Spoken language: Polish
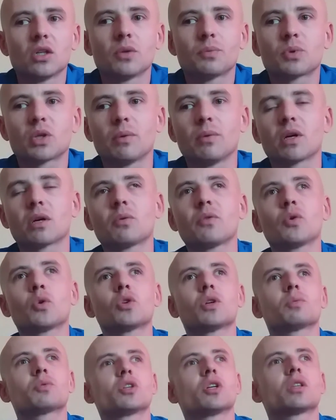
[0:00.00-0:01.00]
Przemek mówił,
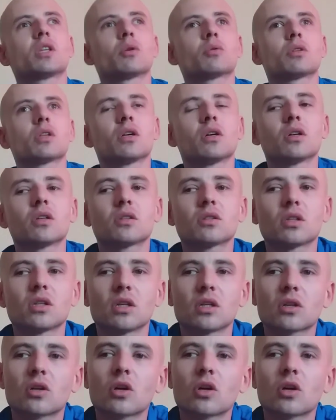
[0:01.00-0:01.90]
że czytał te, te